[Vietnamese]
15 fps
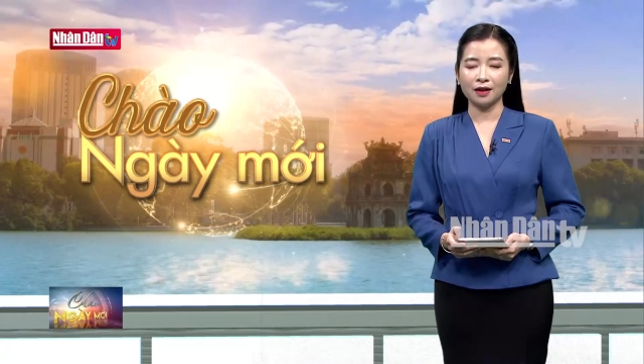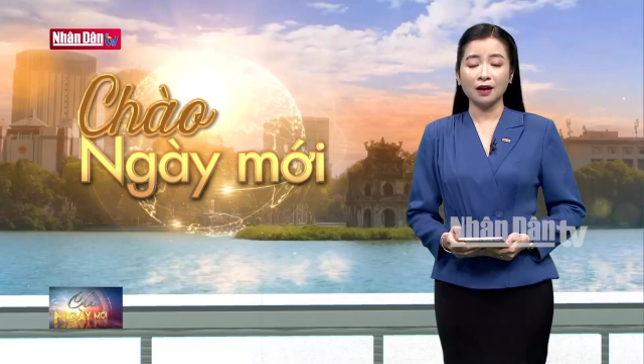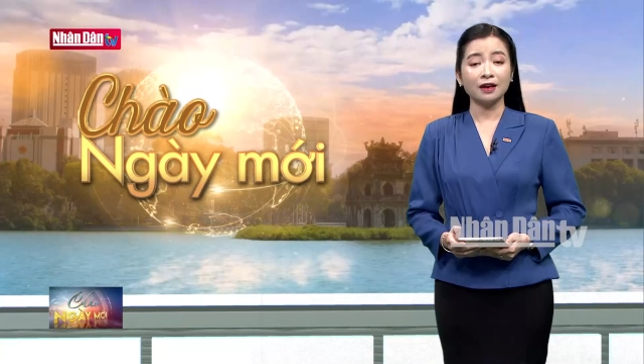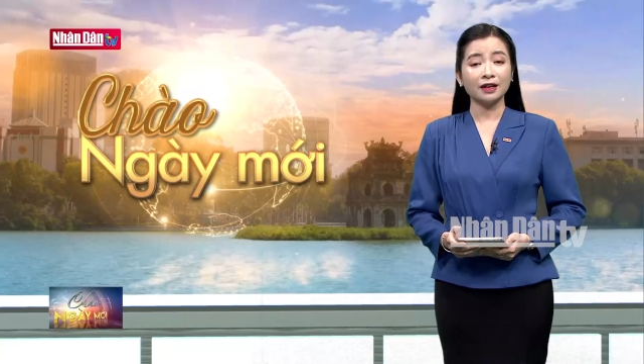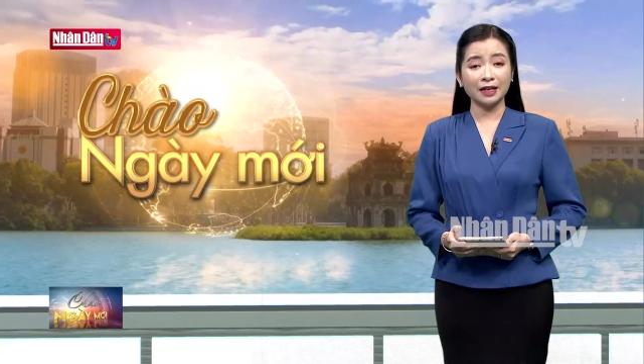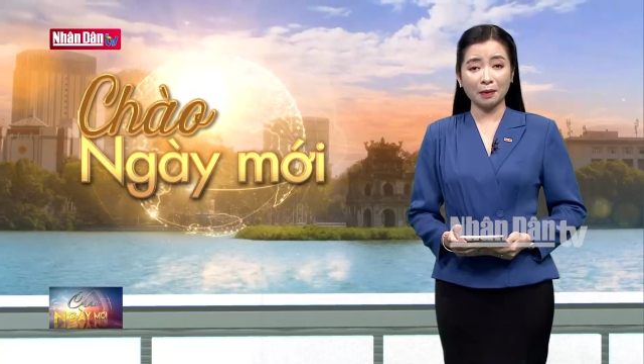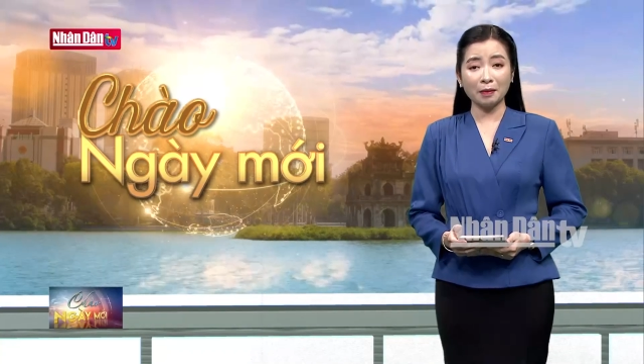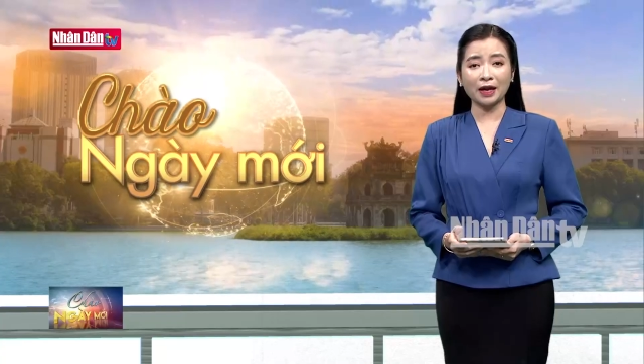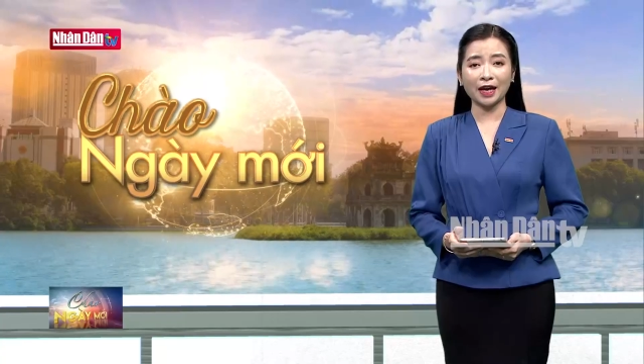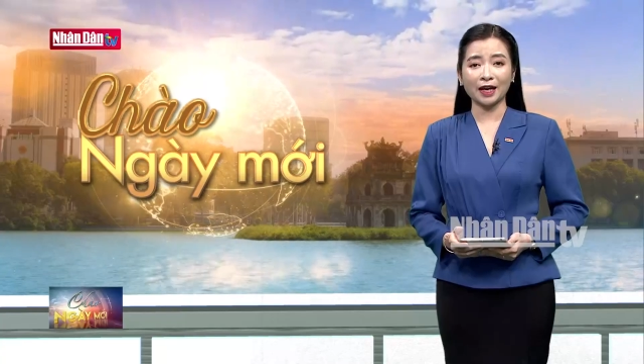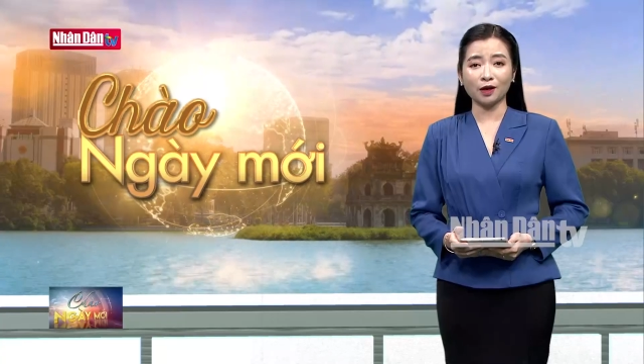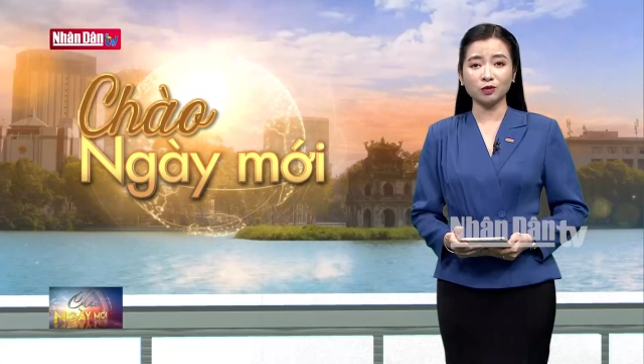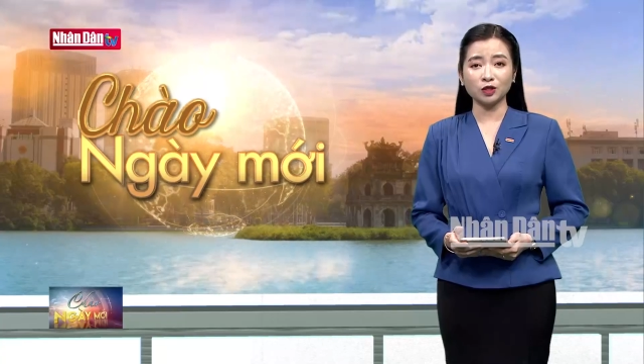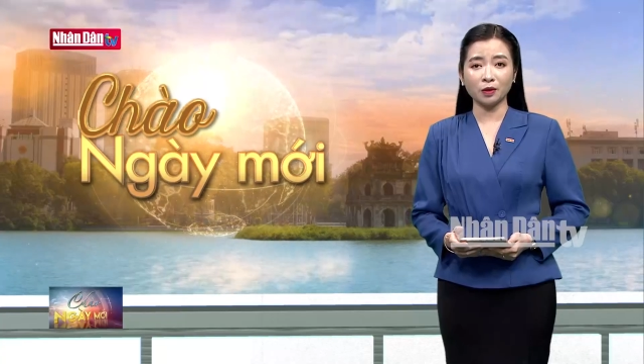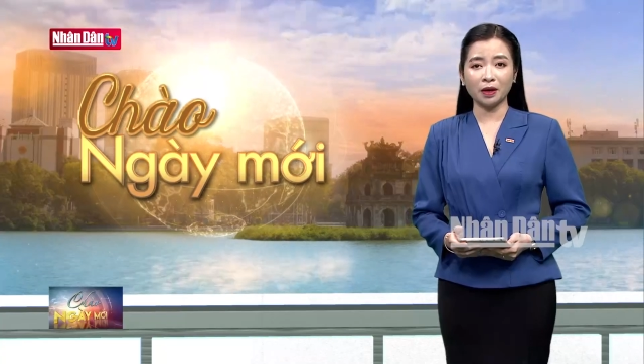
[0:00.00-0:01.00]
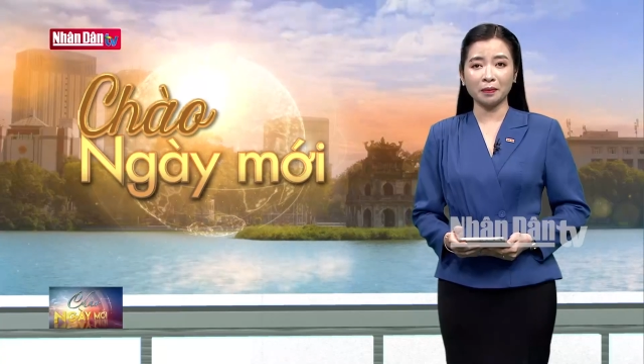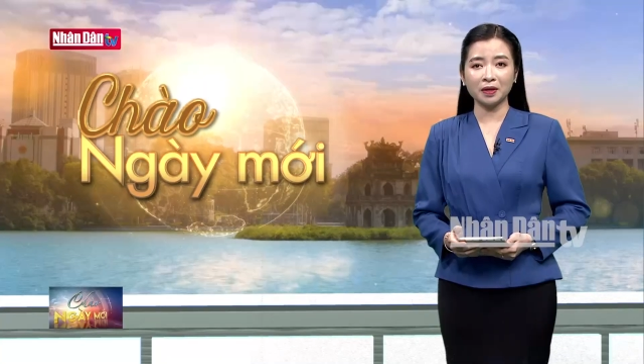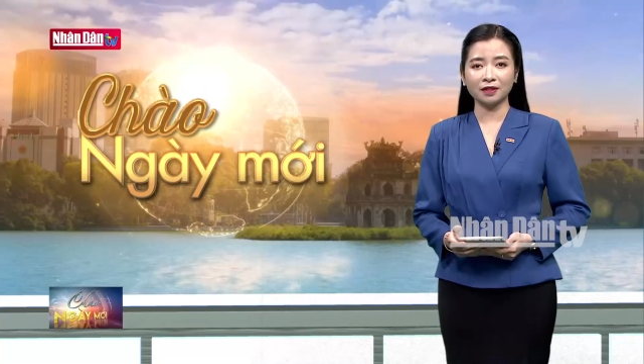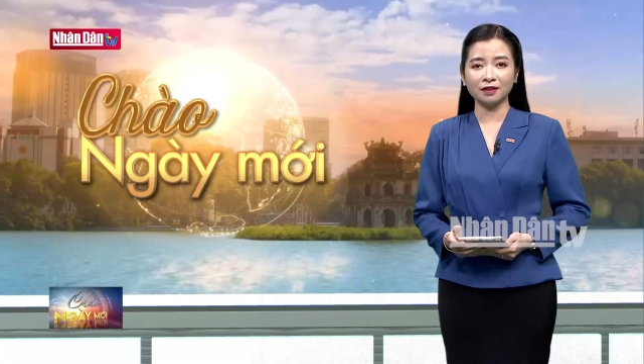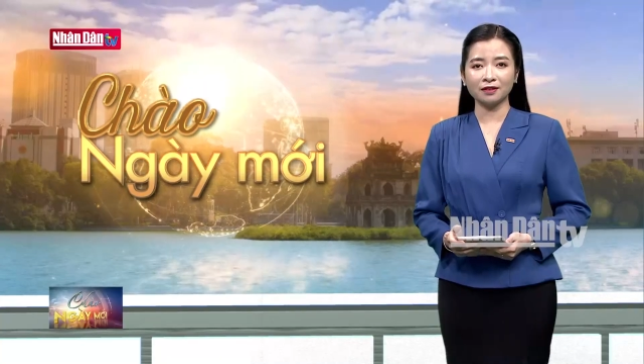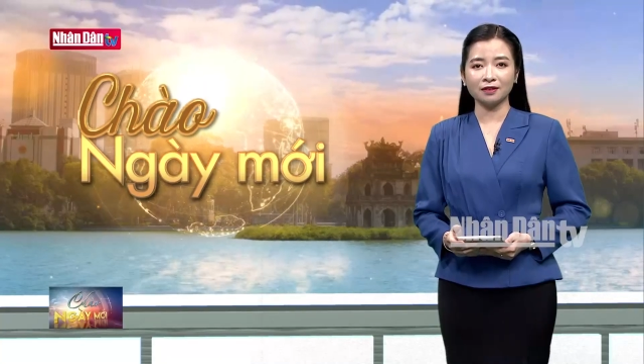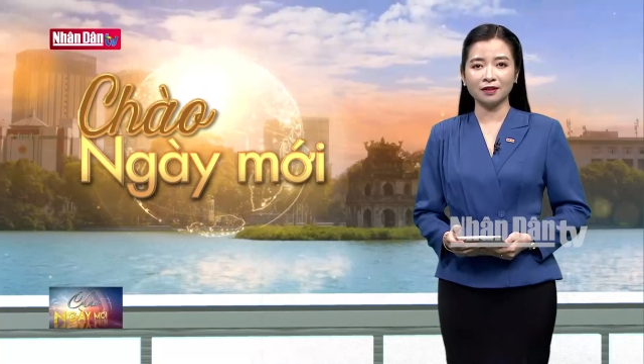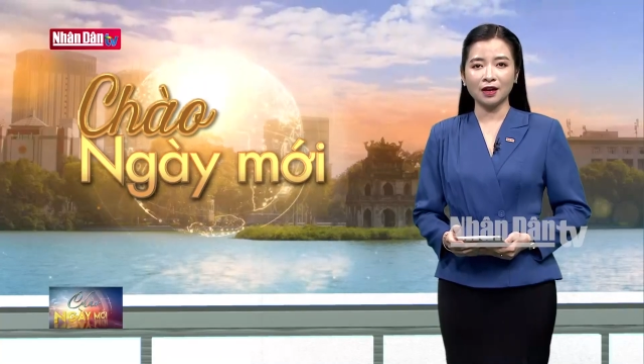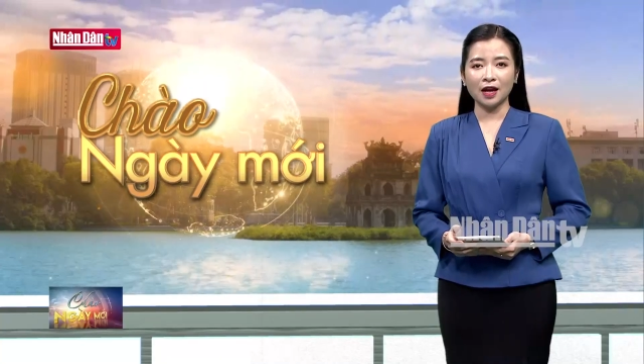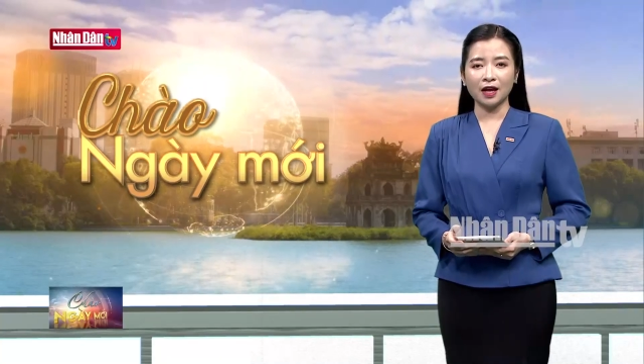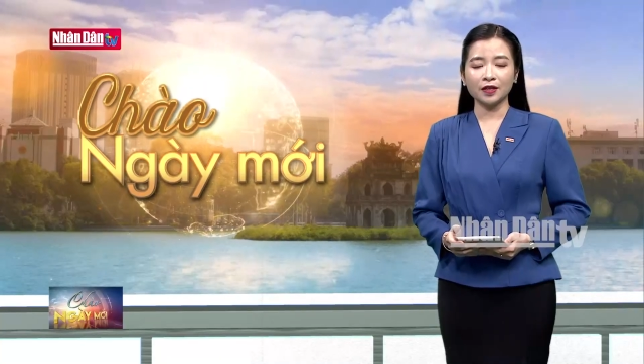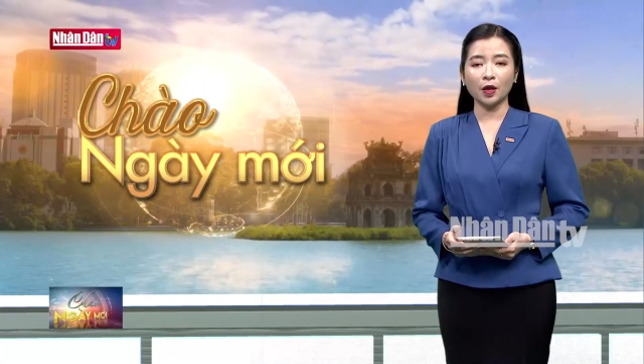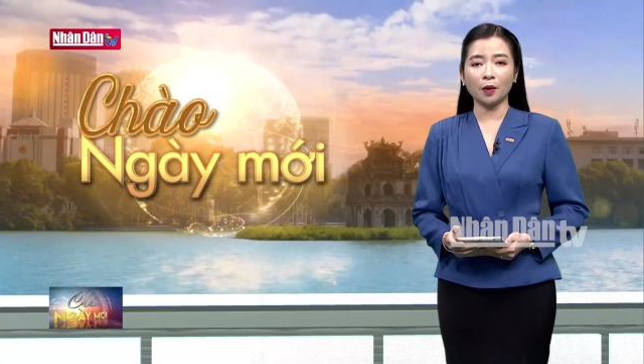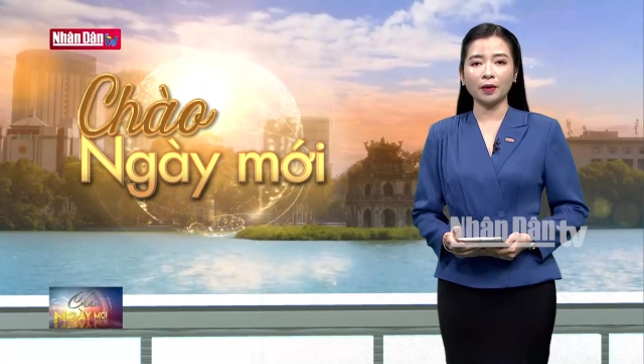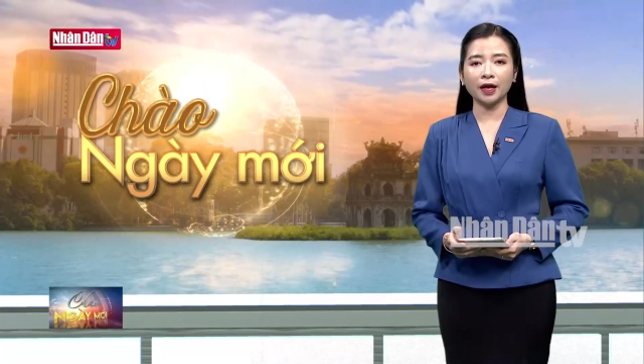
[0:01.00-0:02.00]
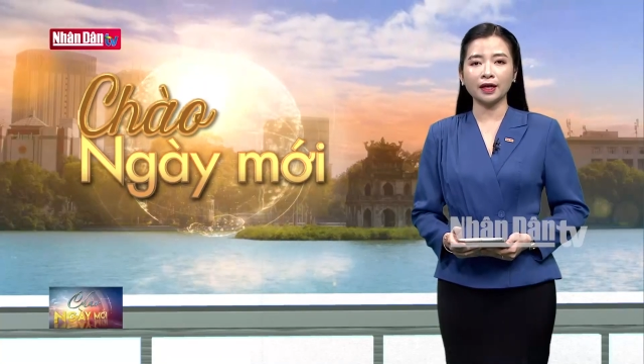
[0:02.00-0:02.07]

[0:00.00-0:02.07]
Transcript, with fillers: Năm hai nghìn không trăm hai mươi tư, nhóm